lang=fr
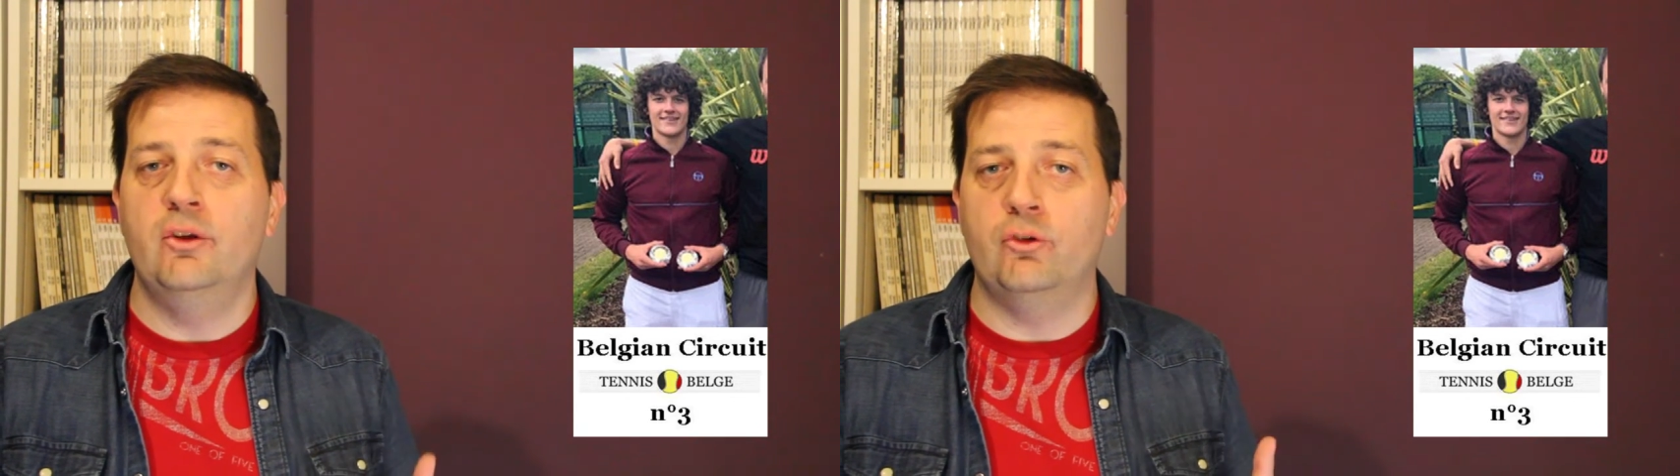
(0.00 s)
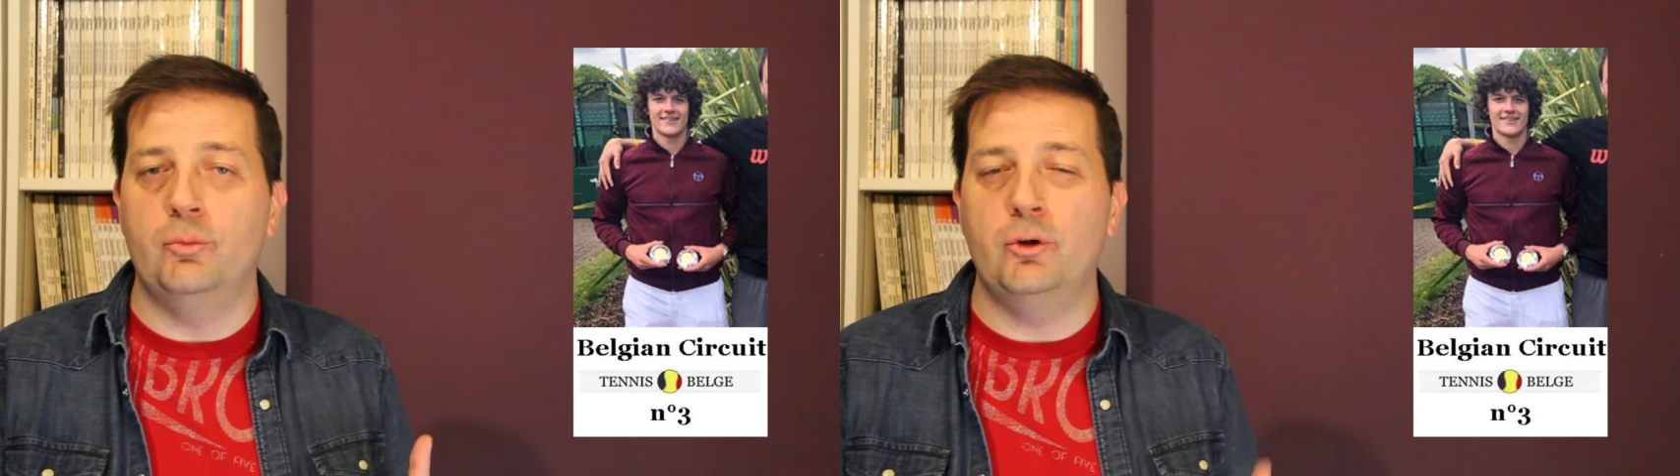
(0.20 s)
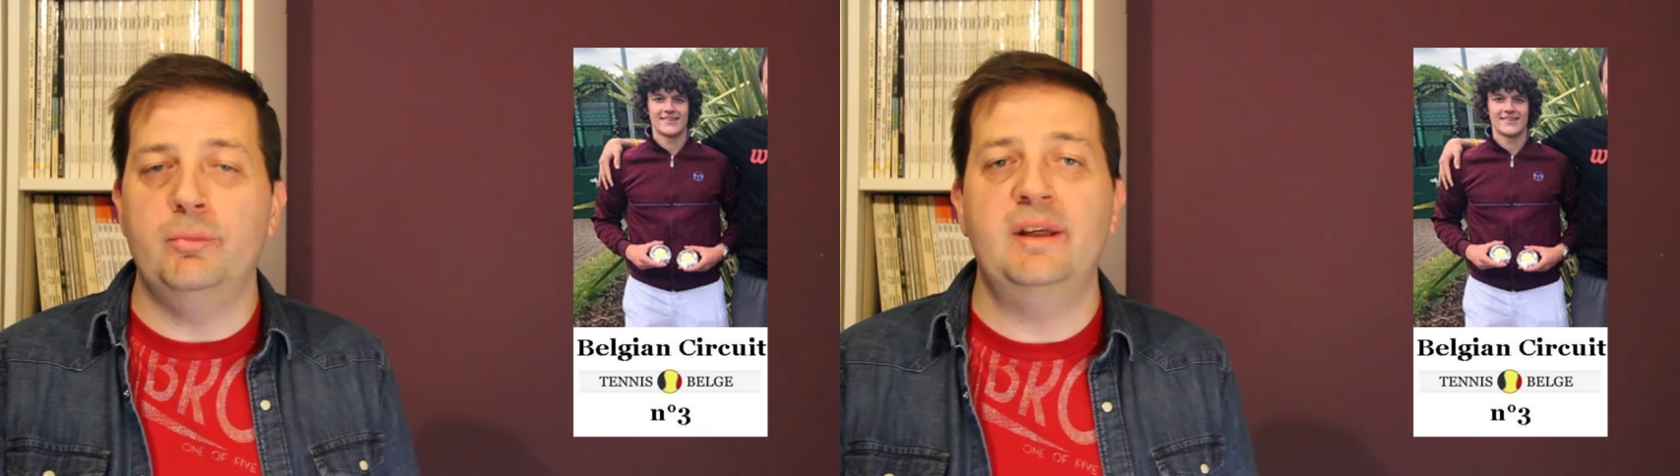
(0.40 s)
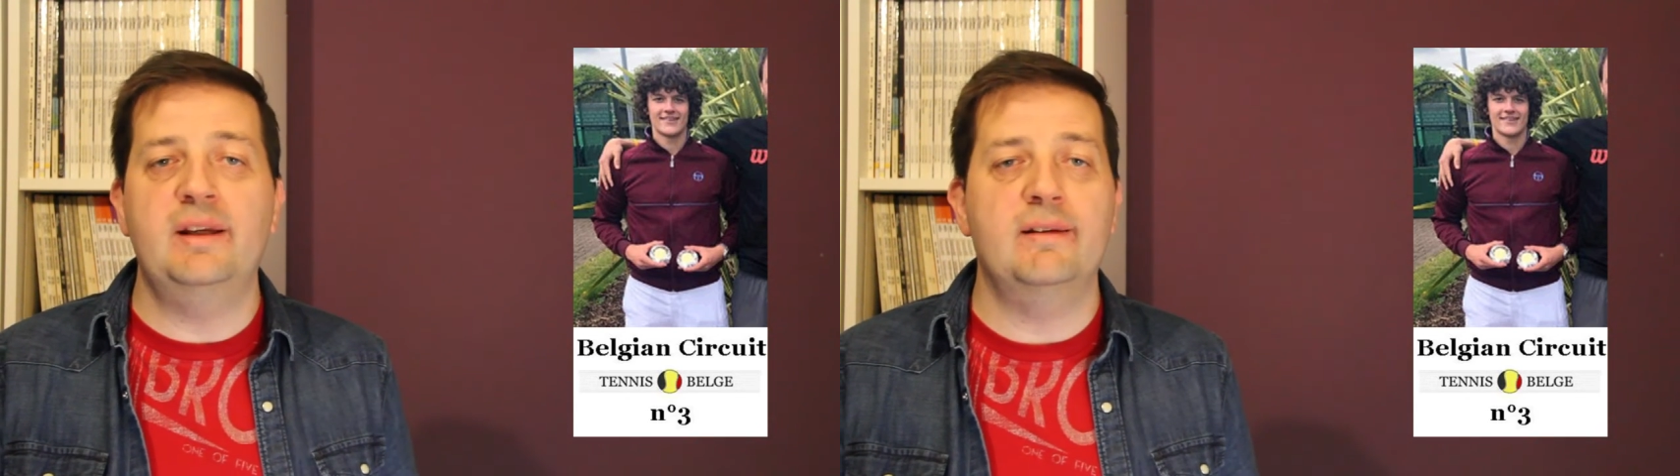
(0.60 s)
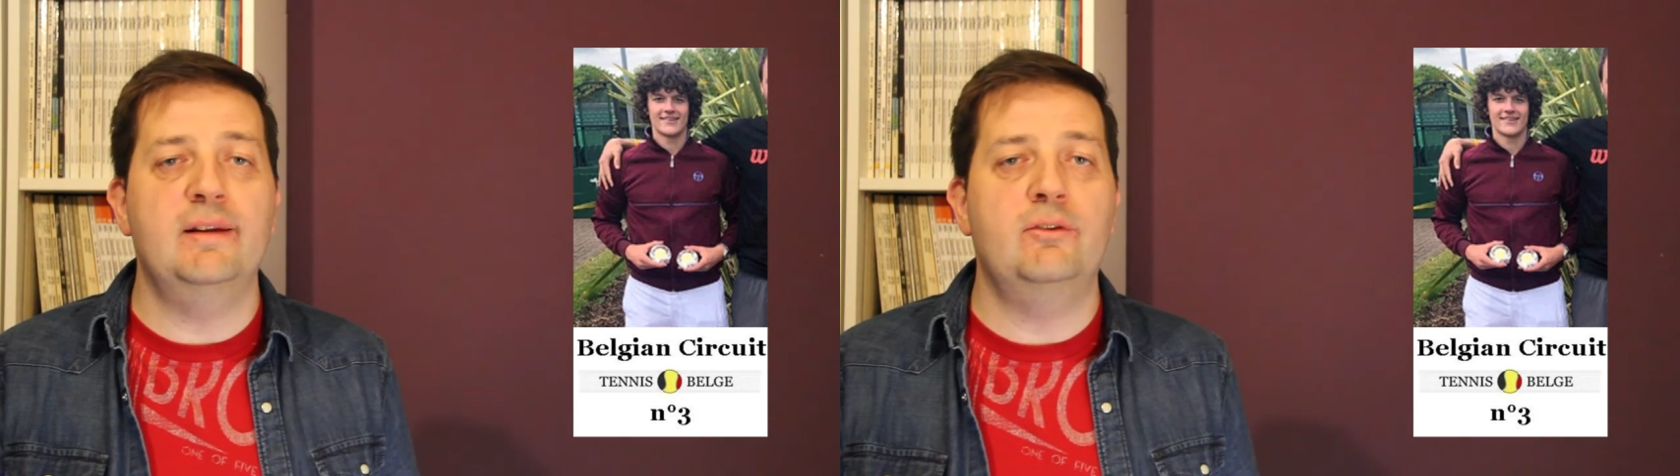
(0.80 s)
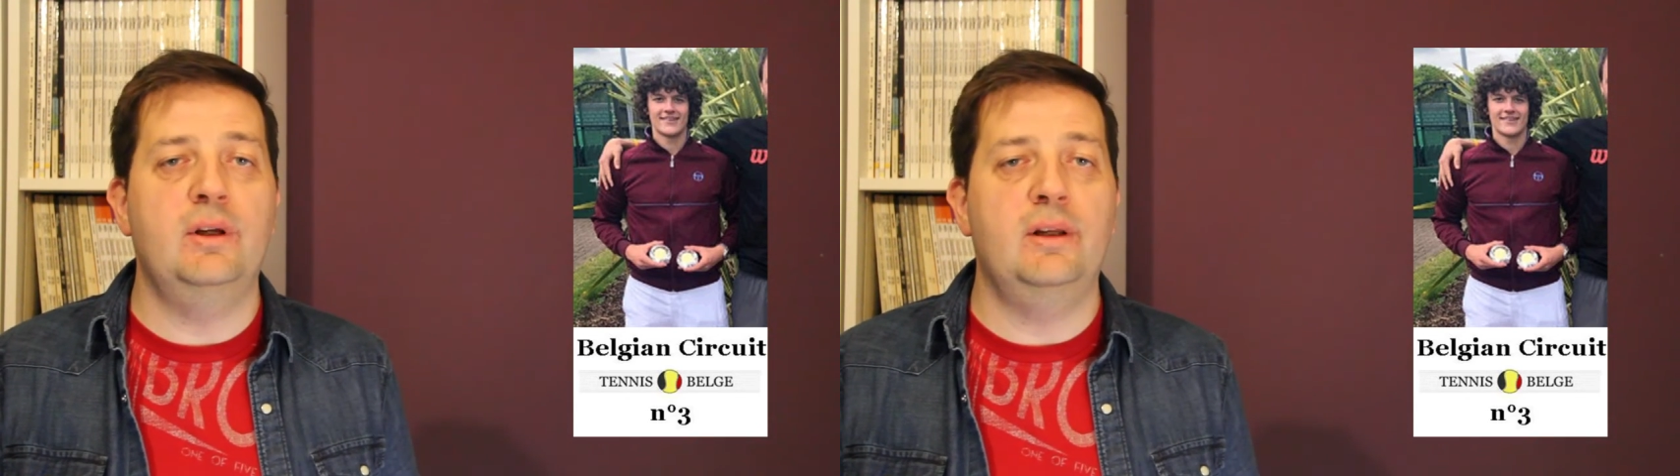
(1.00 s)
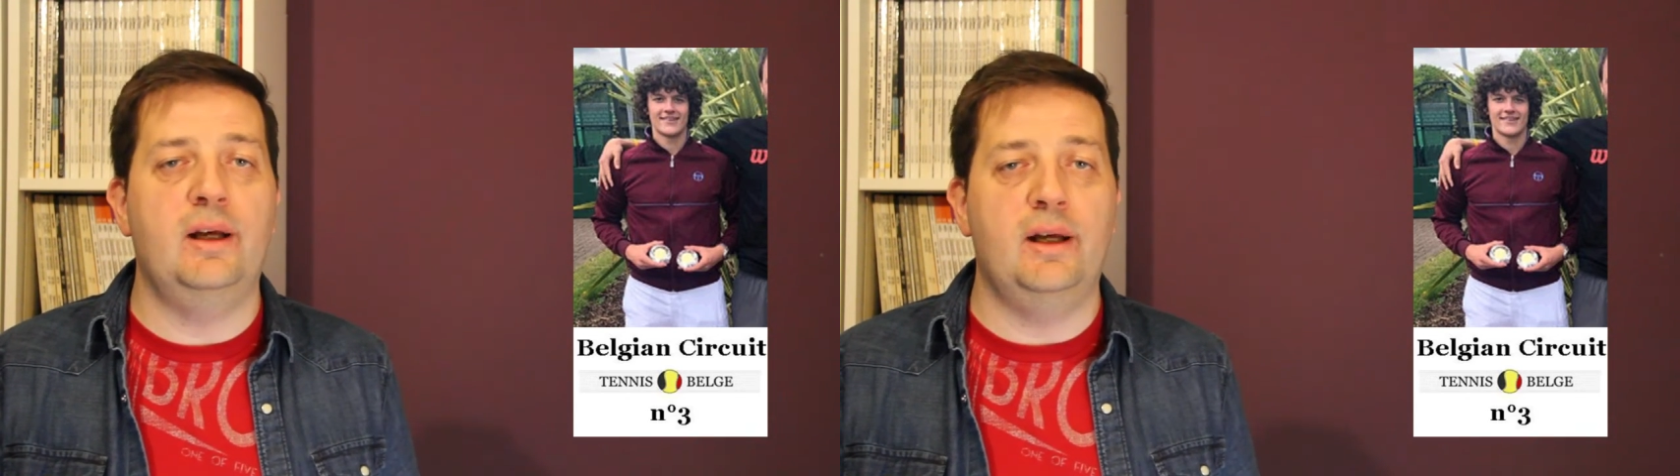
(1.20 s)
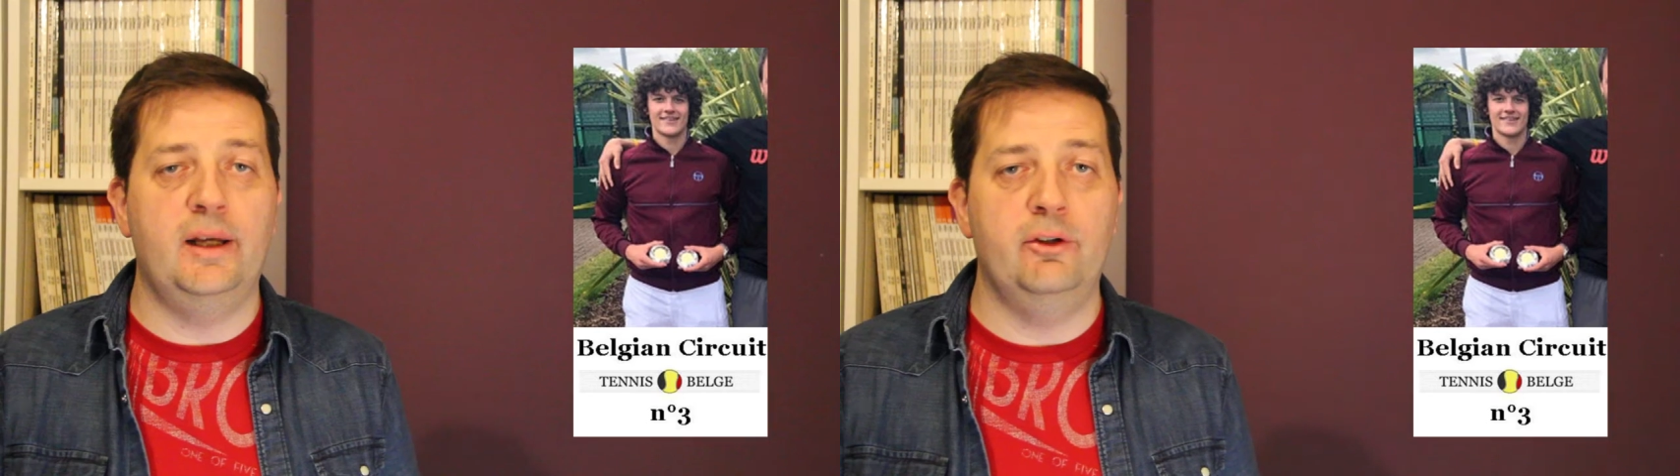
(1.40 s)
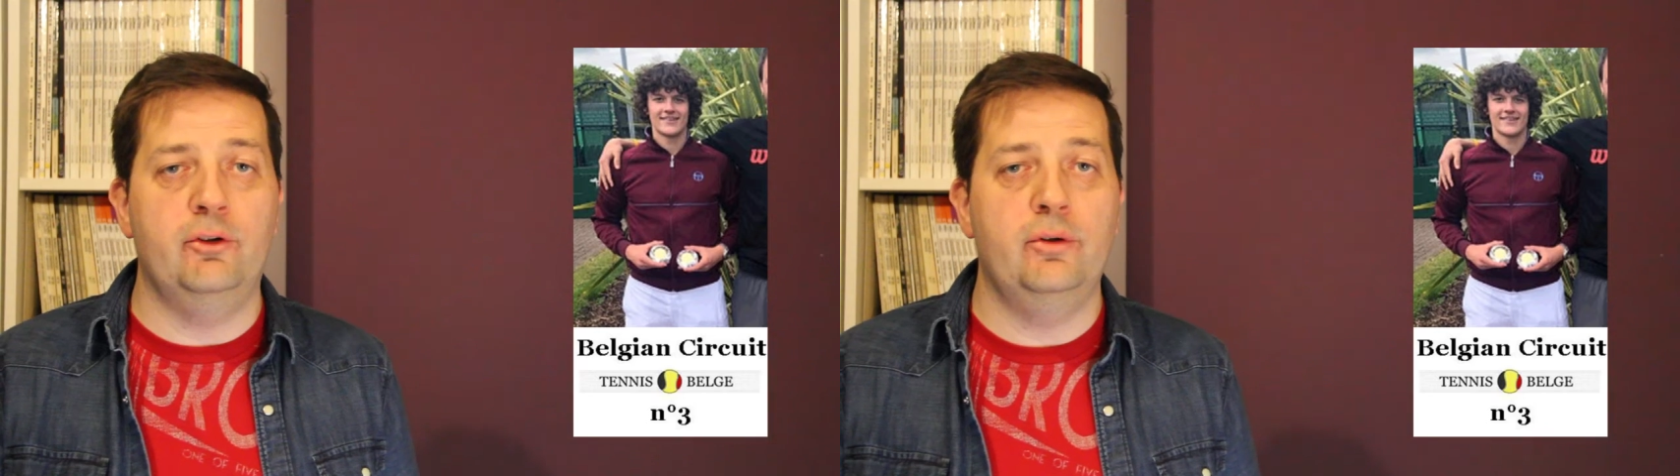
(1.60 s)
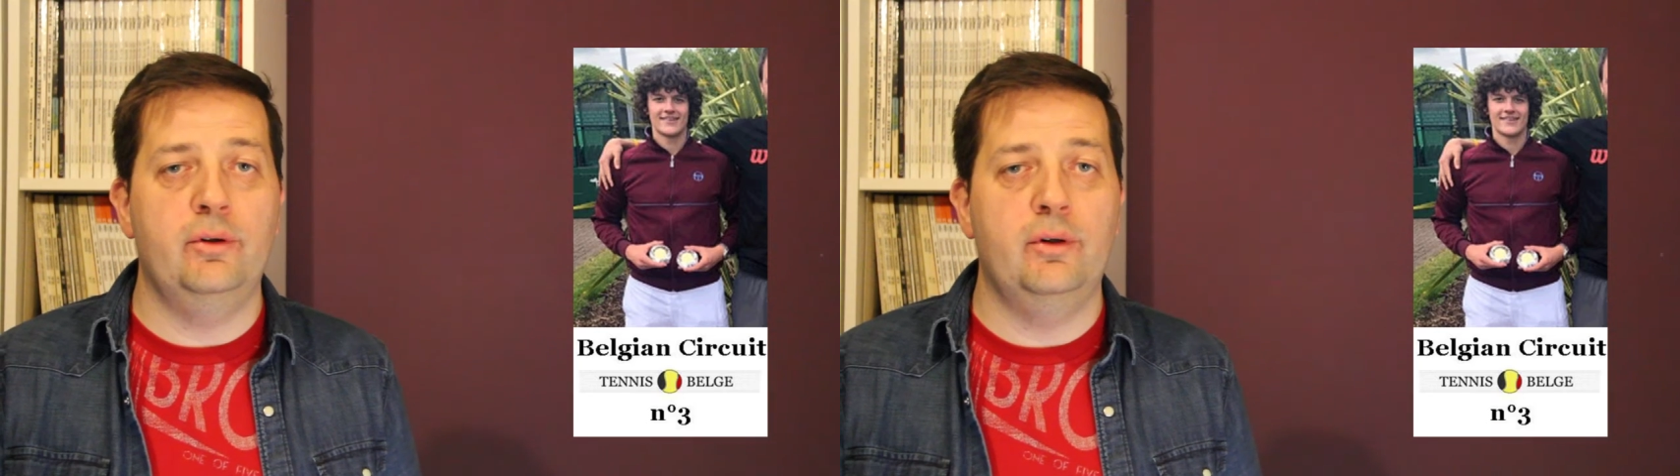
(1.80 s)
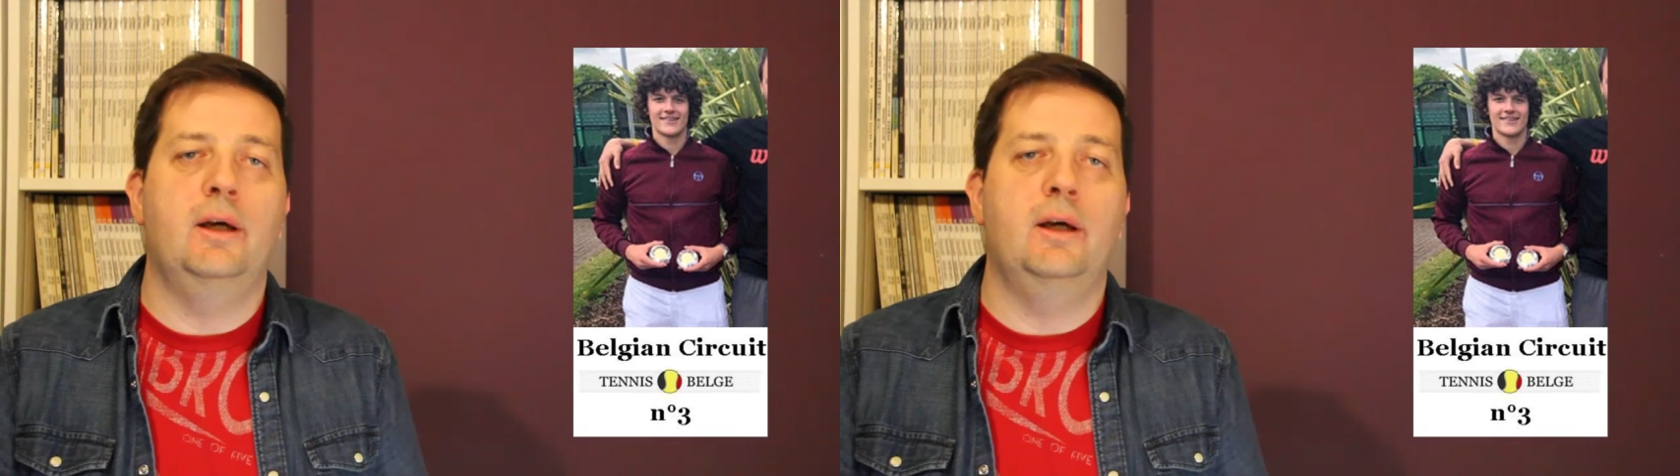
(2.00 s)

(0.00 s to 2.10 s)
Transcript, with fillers: son premier quatre étoiles à Io.